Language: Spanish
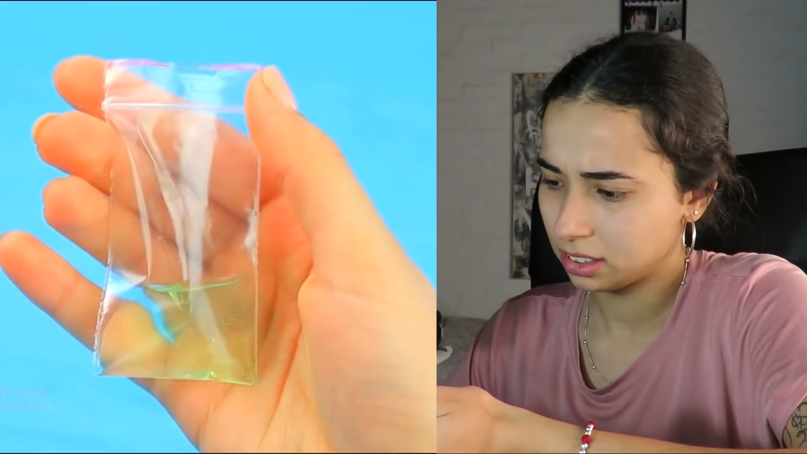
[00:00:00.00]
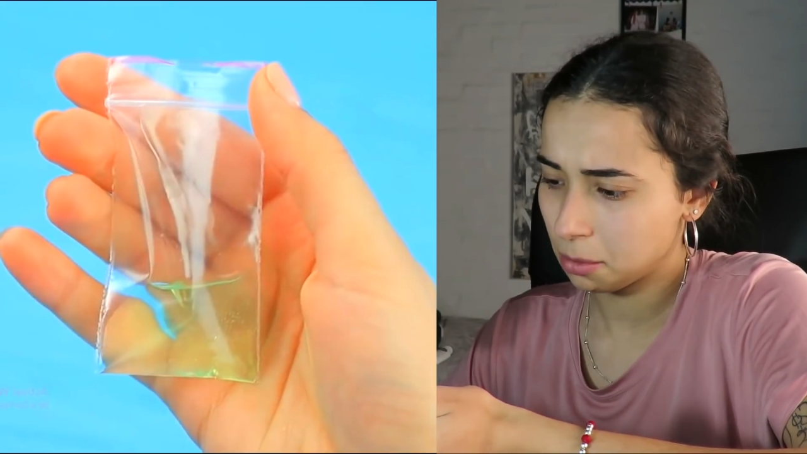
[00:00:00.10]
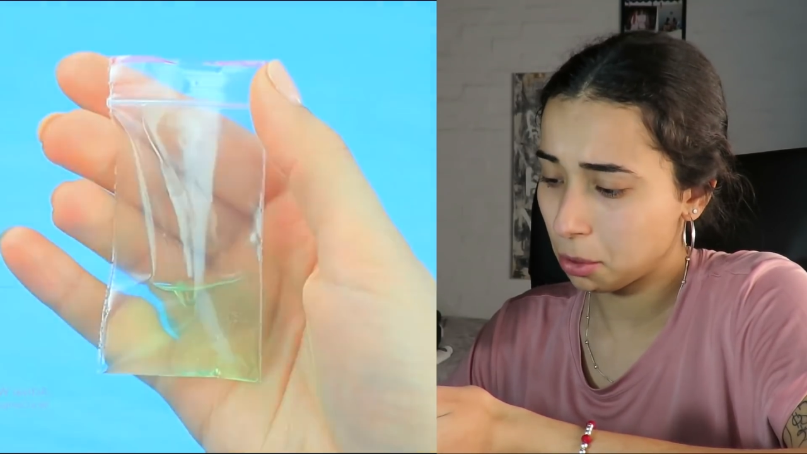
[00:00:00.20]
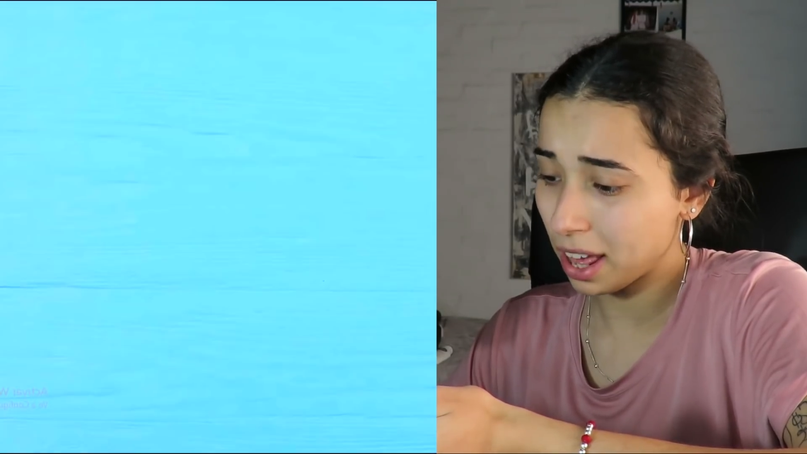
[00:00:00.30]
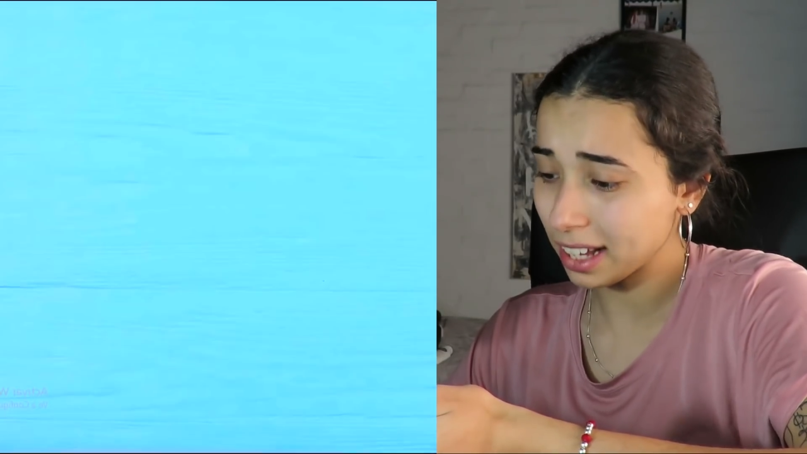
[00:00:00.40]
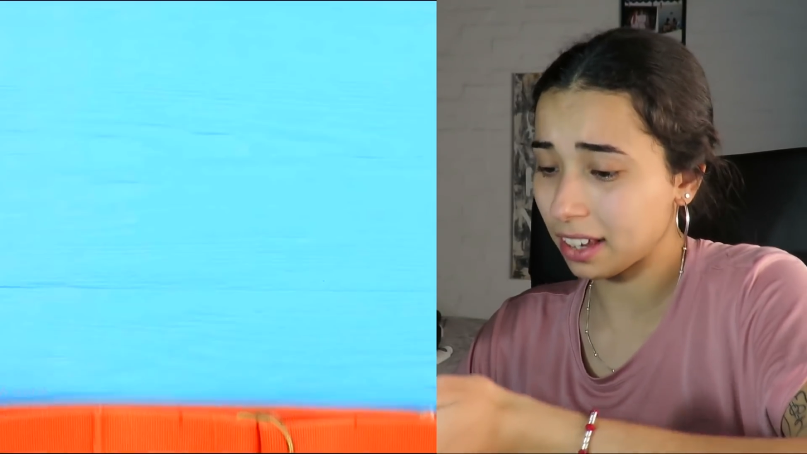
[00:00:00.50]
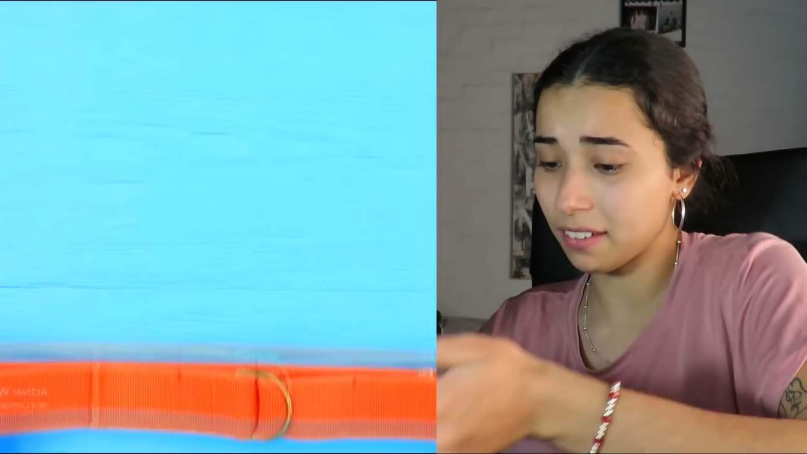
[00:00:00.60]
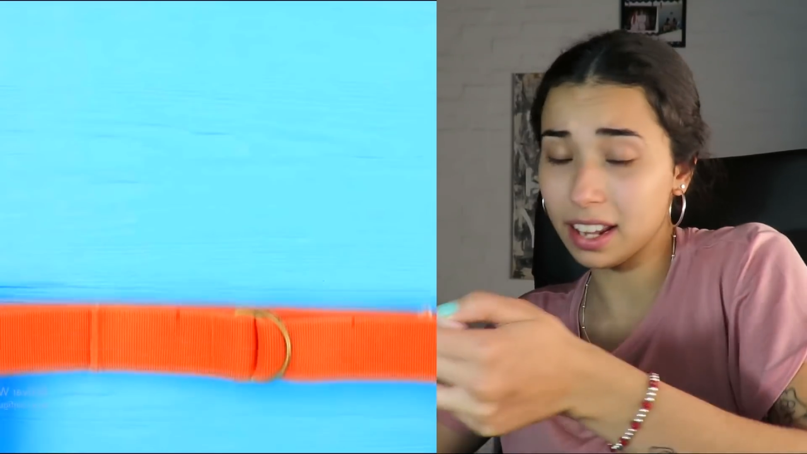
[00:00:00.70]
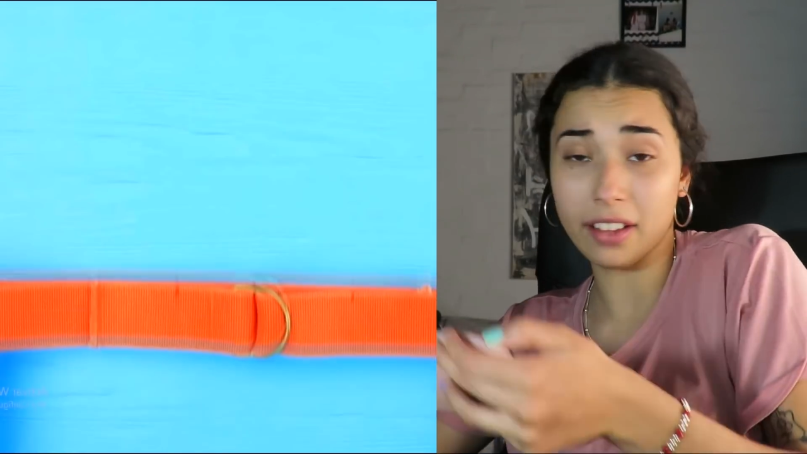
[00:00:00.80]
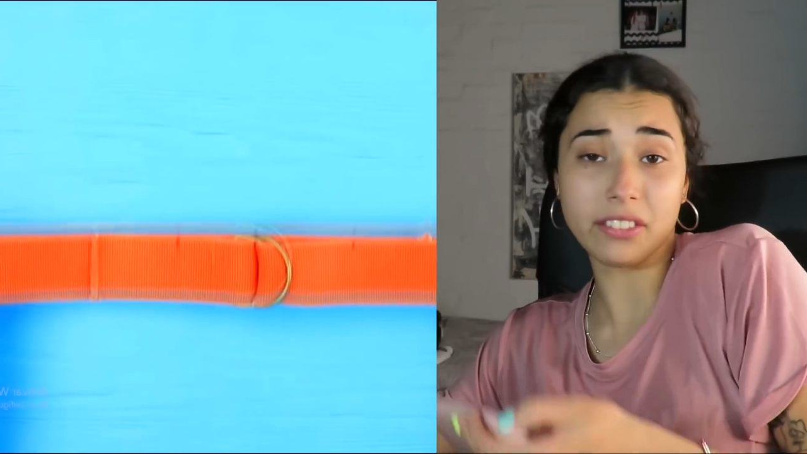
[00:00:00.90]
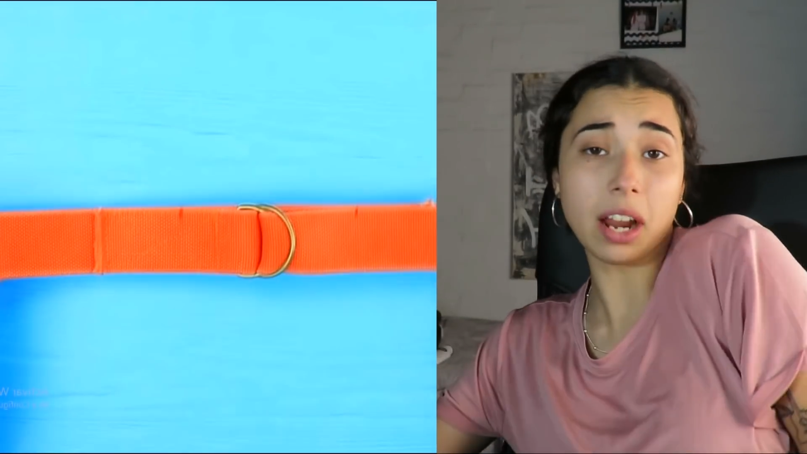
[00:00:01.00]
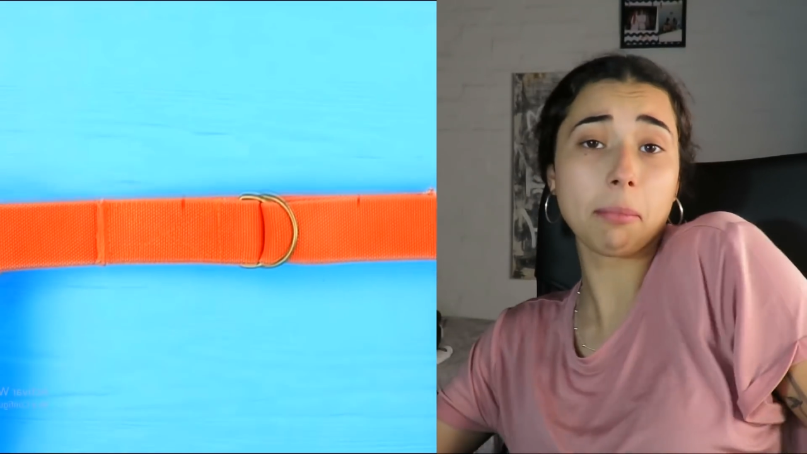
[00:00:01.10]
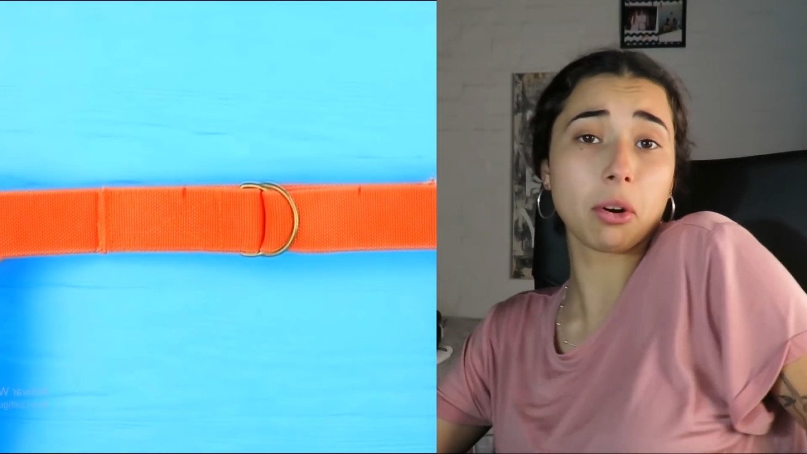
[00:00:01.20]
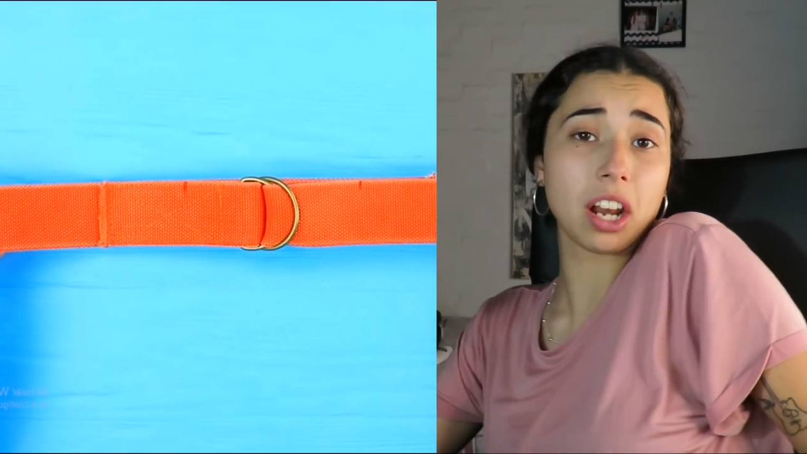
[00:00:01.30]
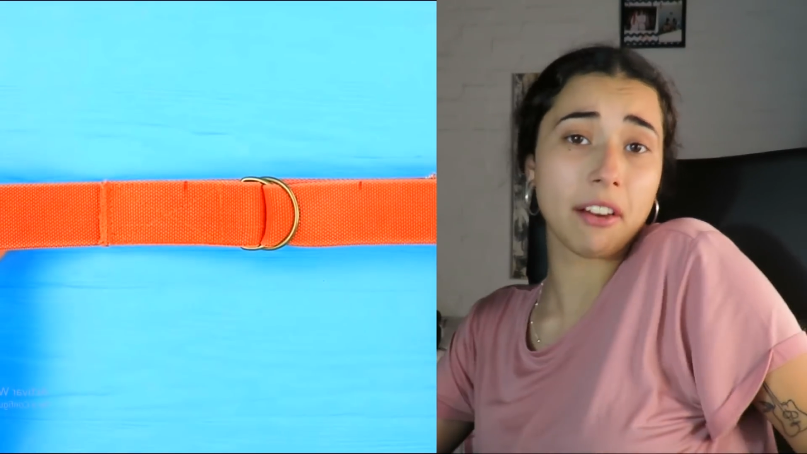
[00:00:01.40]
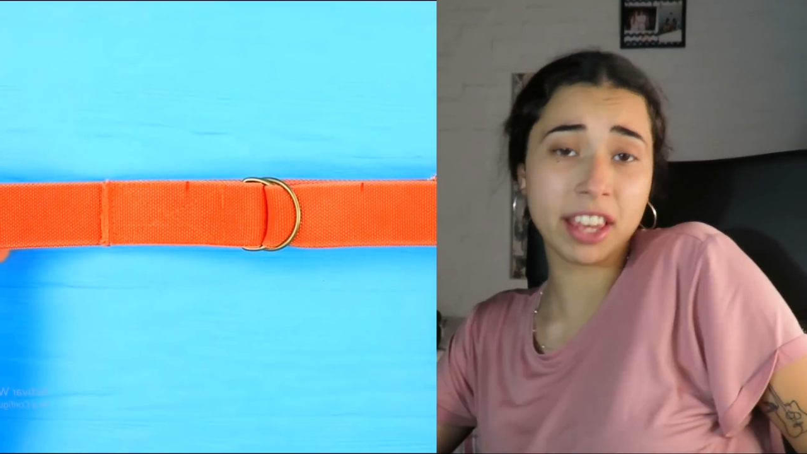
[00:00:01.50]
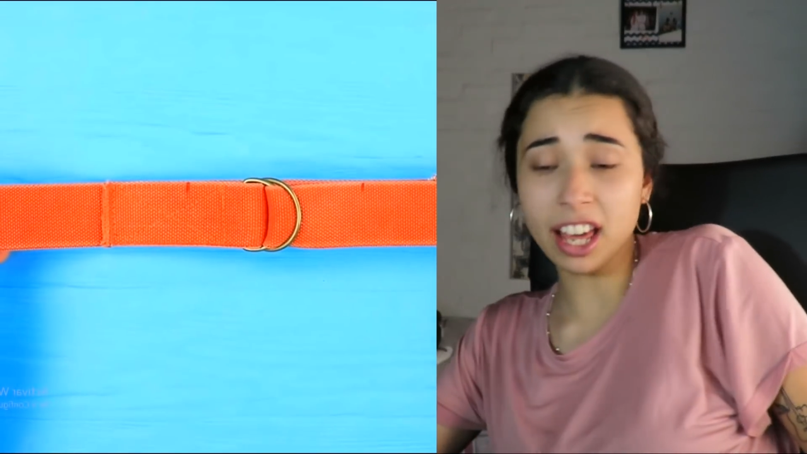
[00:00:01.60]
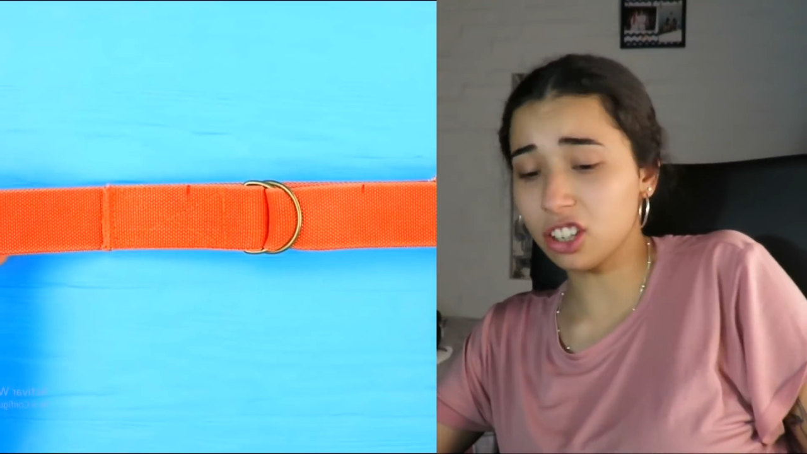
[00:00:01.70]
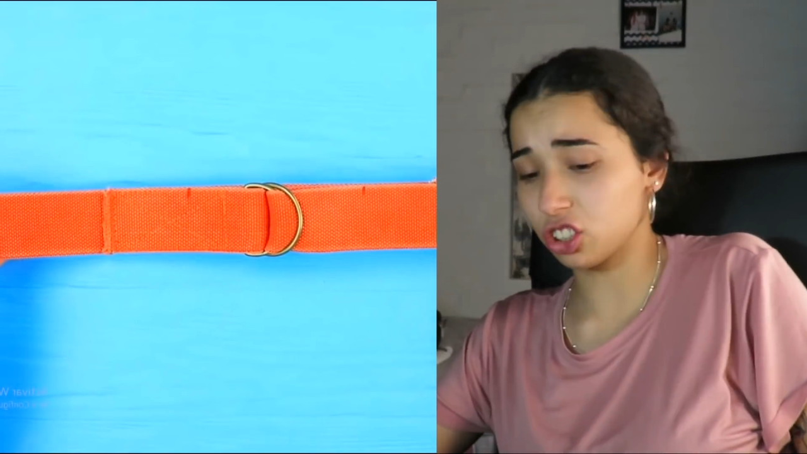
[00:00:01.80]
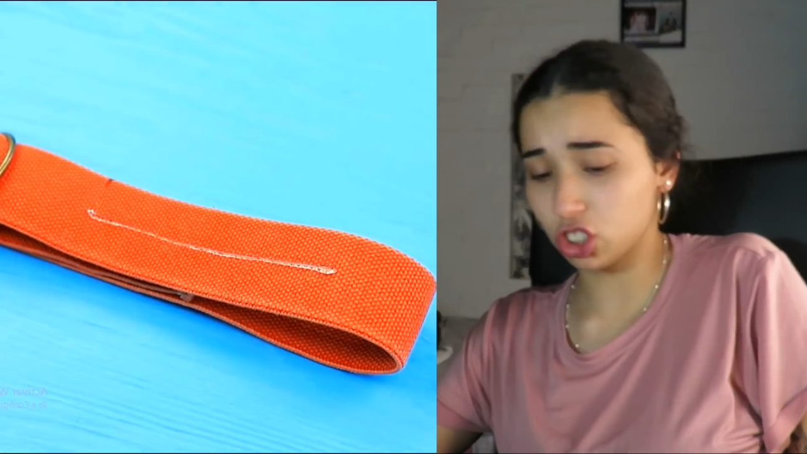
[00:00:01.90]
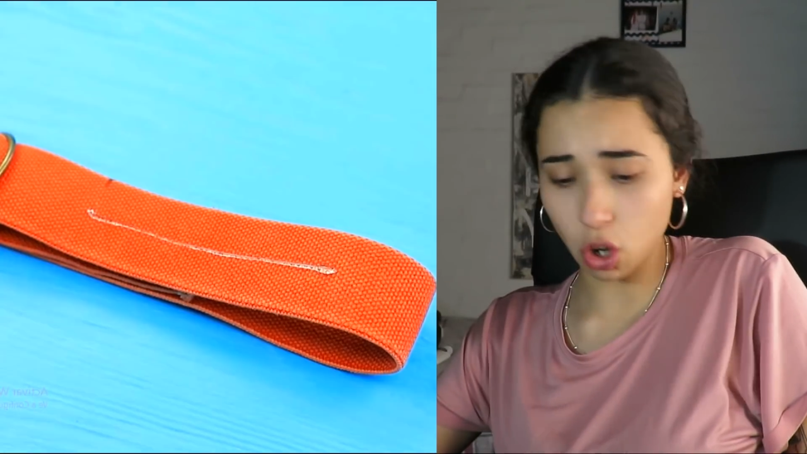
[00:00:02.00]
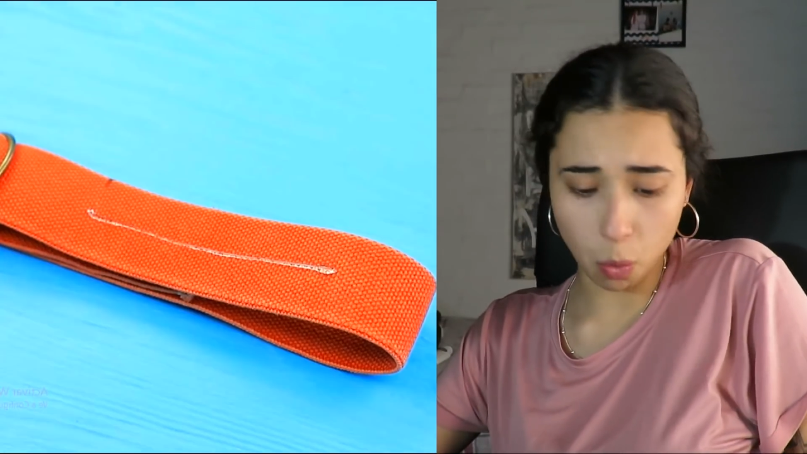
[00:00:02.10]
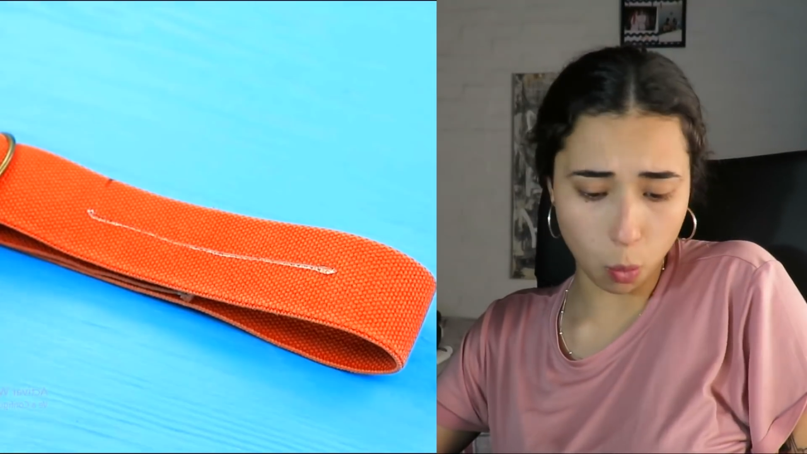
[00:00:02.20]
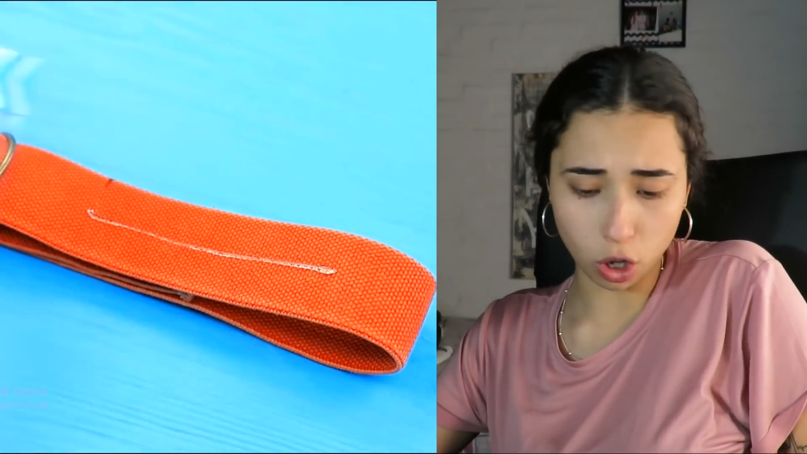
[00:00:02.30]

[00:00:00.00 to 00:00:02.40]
Tipo, nada que ver, andar por la vida con dos